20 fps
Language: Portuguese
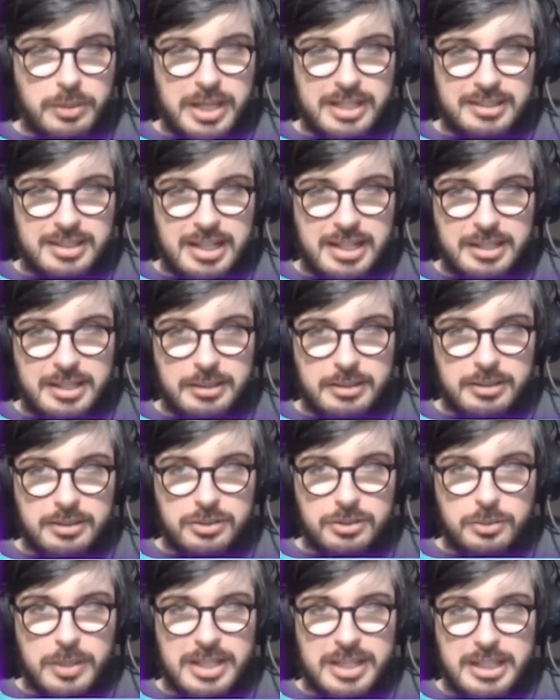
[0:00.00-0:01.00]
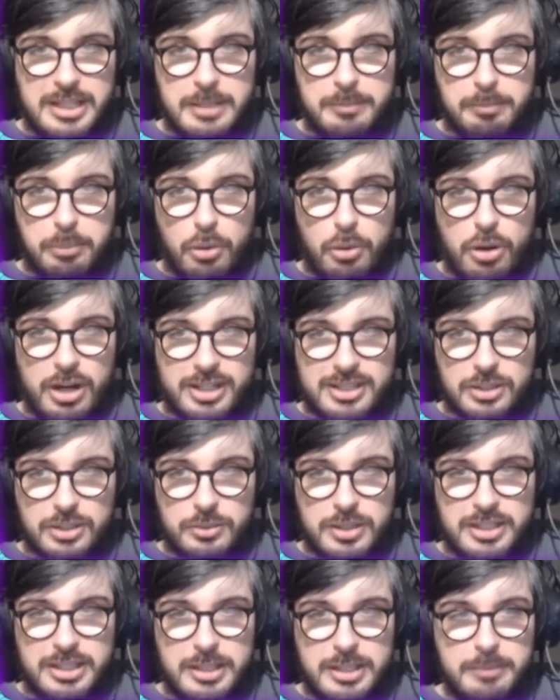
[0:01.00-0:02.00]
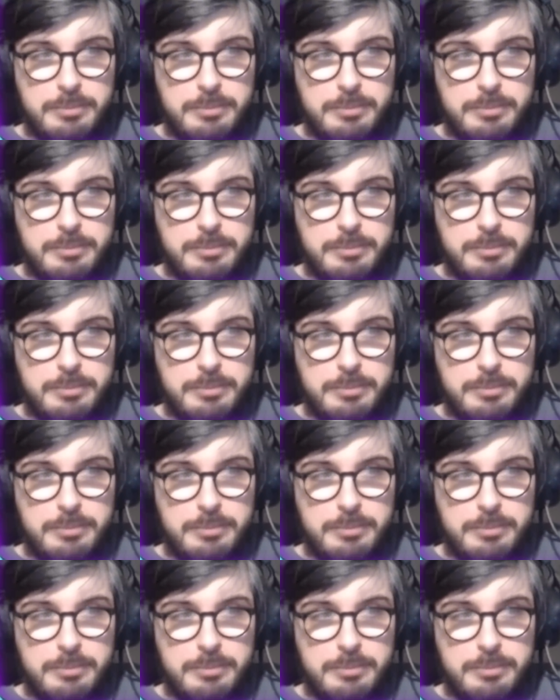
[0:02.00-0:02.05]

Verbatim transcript: entra em, tu entra em porta, tu entra em